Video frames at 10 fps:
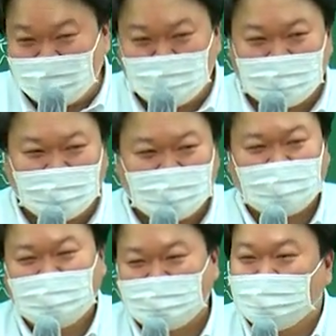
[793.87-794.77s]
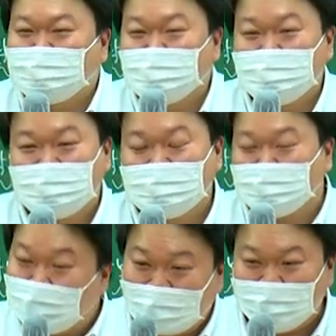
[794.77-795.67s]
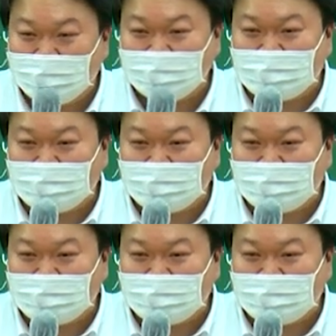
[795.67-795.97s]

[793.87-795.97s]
주식할 때 잡주는 진짜 손 안 대.